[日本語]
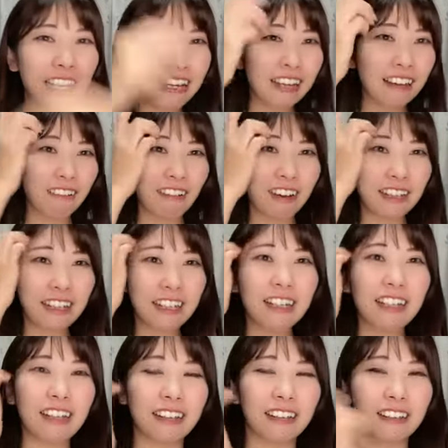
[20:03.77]
からん分か
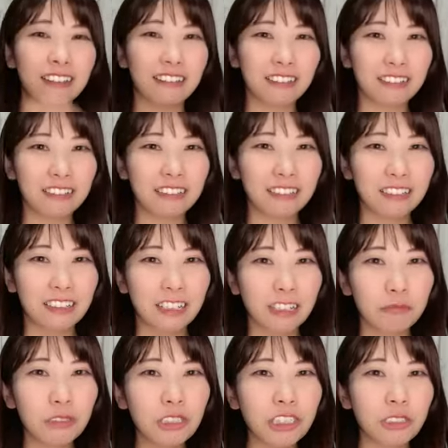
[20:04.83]
らん
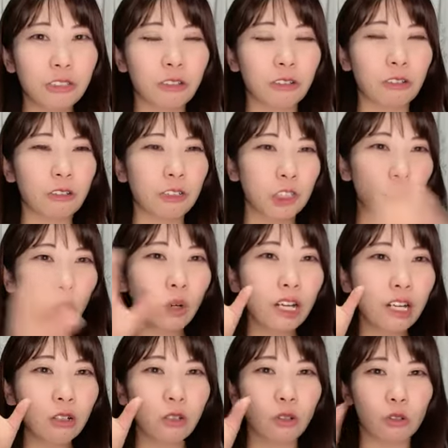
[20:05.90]
むしろ小
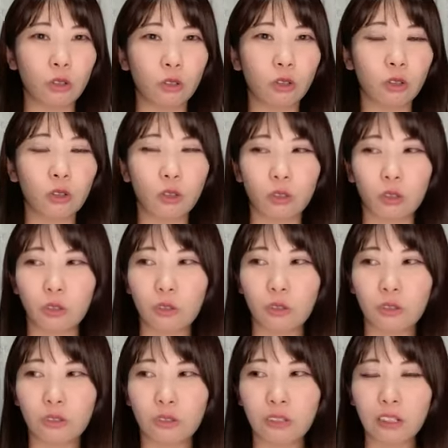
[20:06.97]
学校の頃の
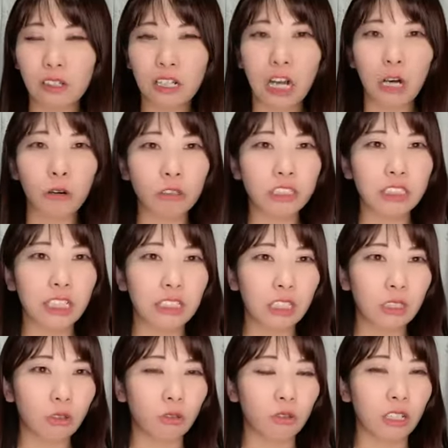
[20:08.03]
顔しか
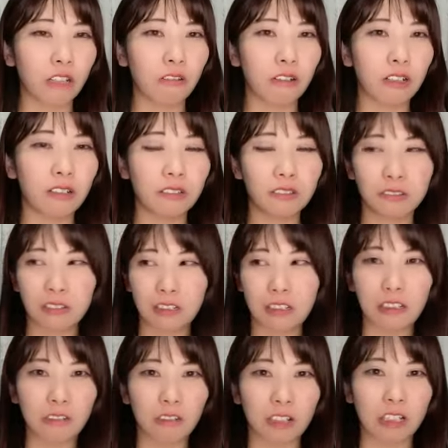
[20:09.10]
出てこないわな
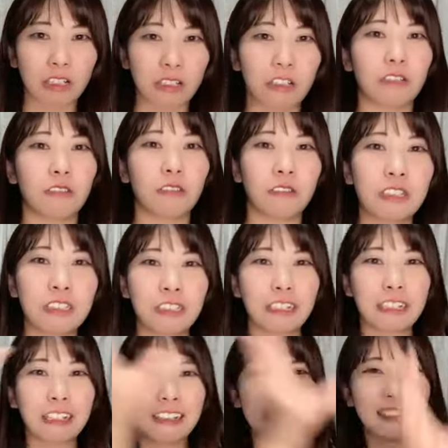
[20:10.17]
んか分からんけどなん
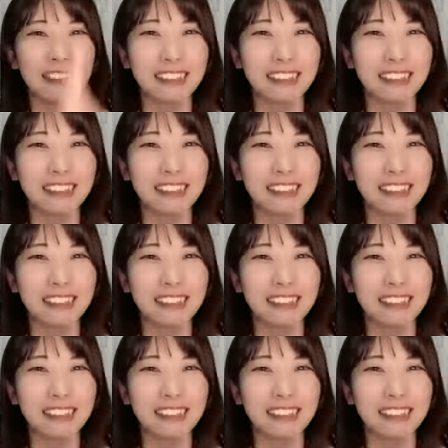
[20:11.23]
か